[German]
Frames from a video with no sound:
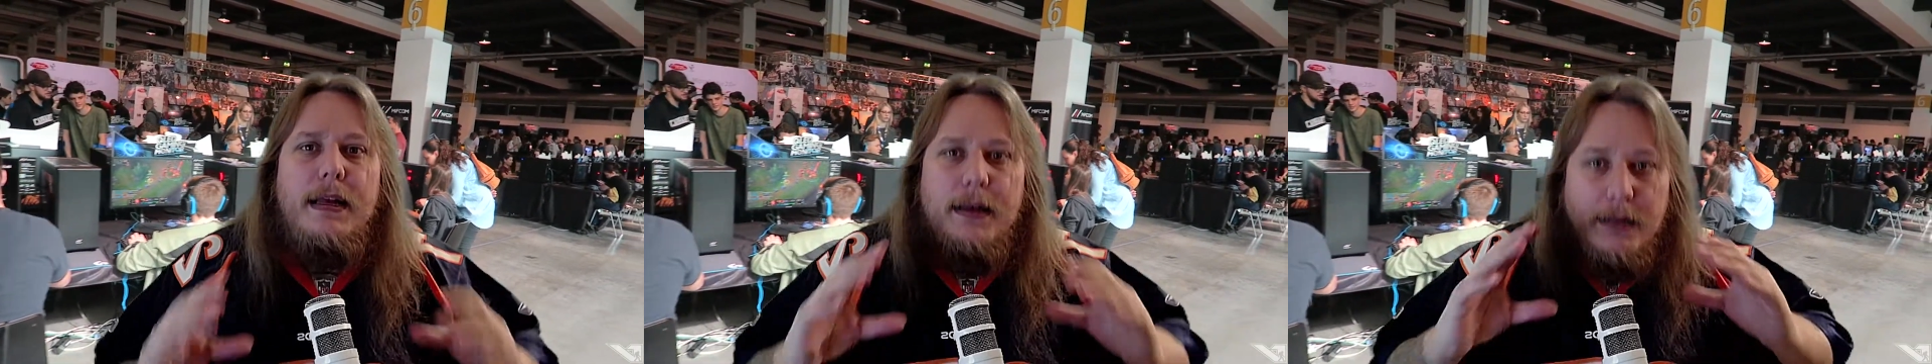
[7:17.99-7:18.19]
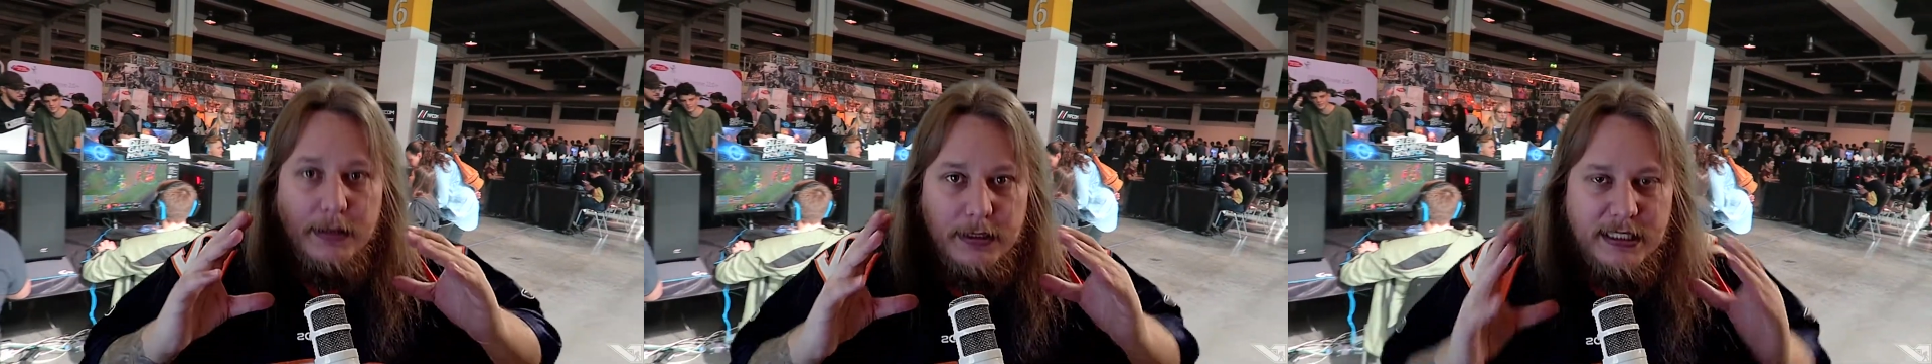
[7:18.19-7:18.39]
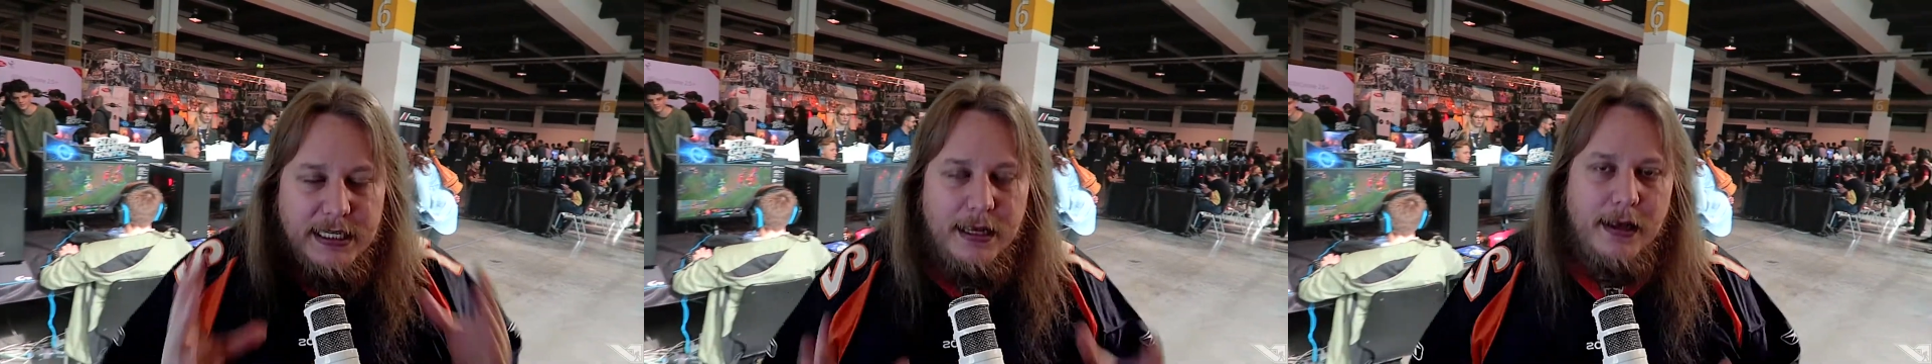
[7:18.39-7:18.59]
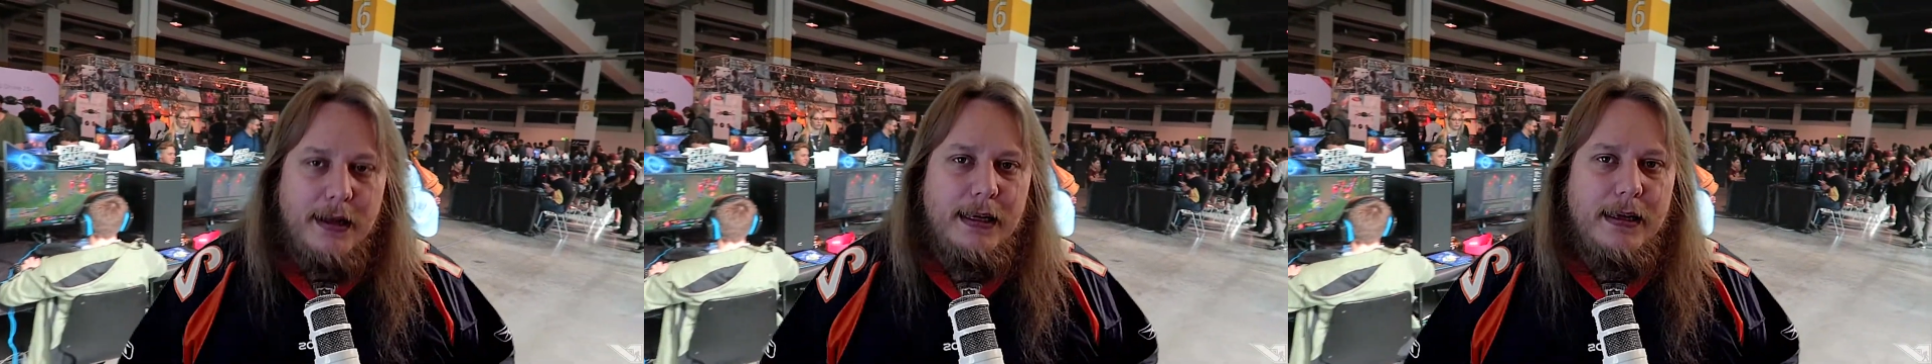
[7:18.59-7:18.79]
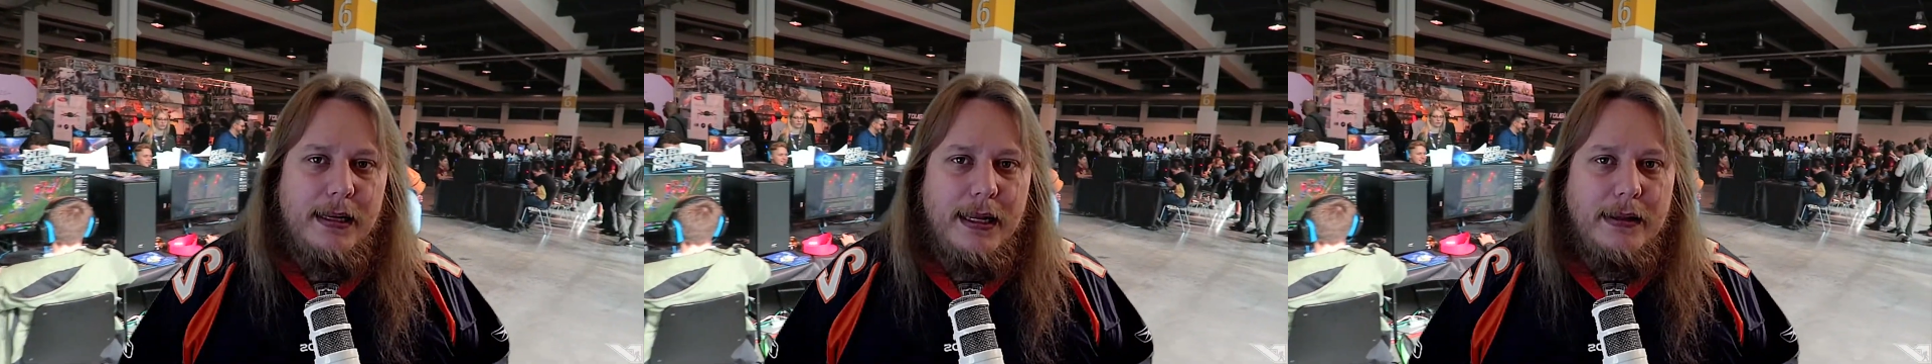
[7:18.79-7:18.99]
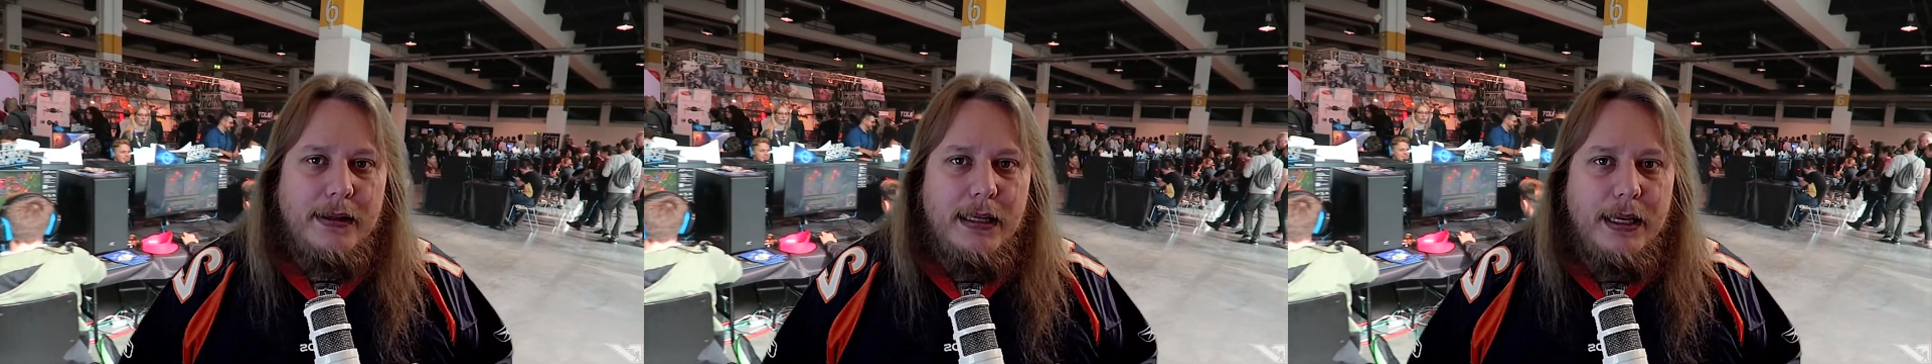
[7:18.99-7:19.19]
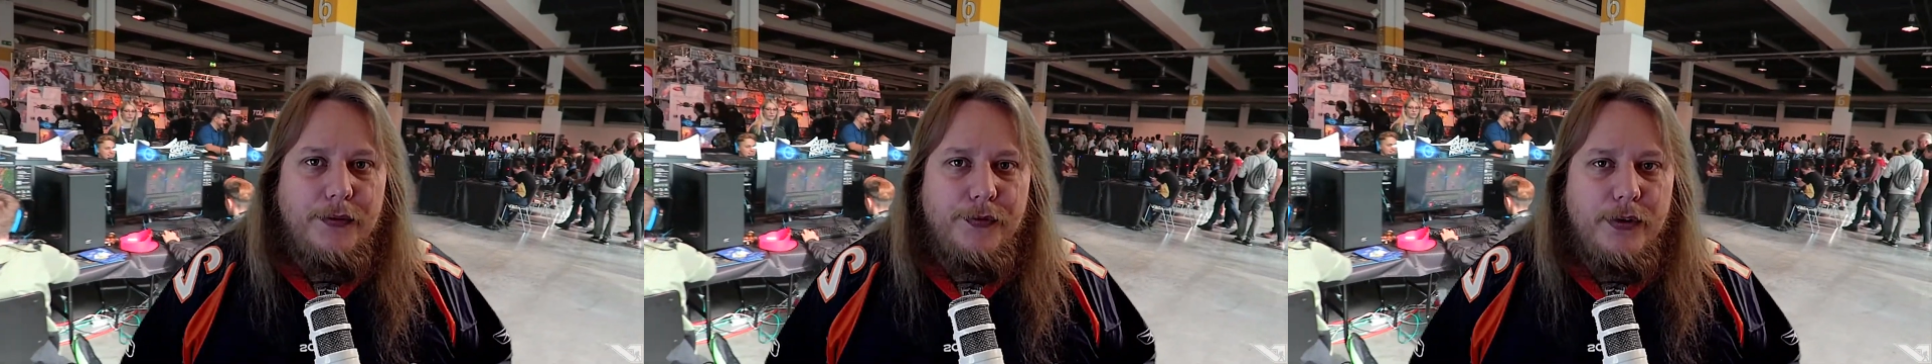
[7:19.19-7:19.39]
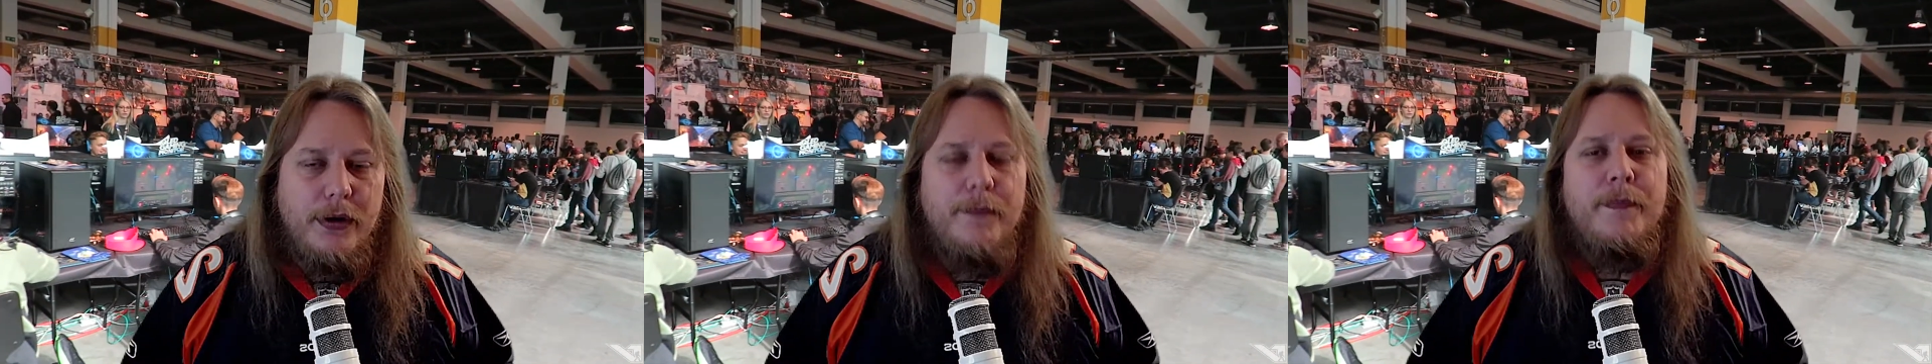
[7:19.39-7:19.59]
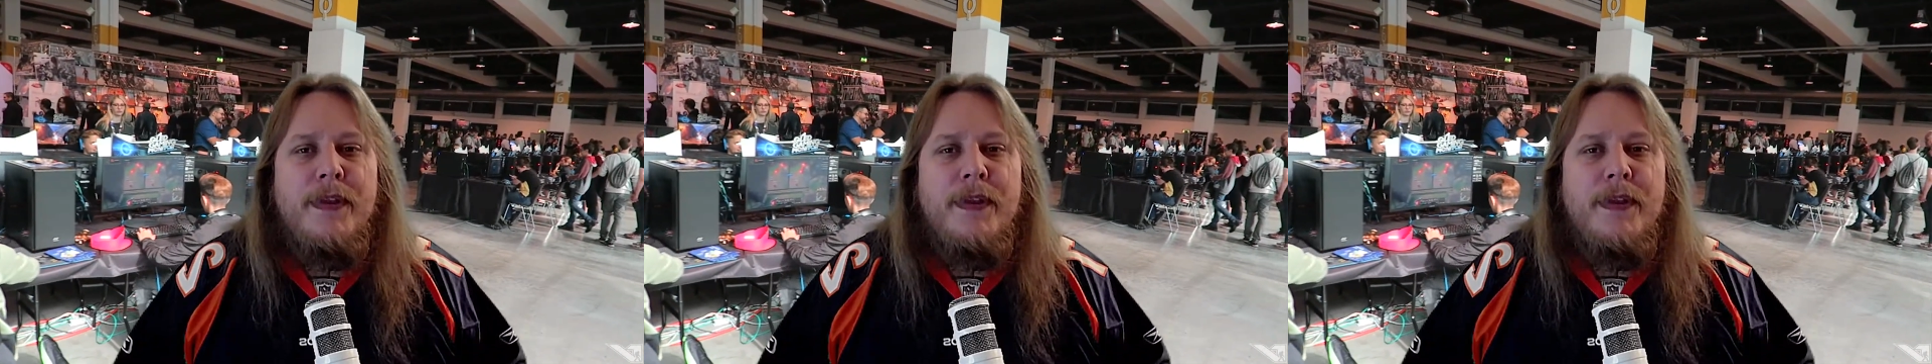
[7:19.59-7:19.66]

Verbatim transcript: sei ein bisschen kreativer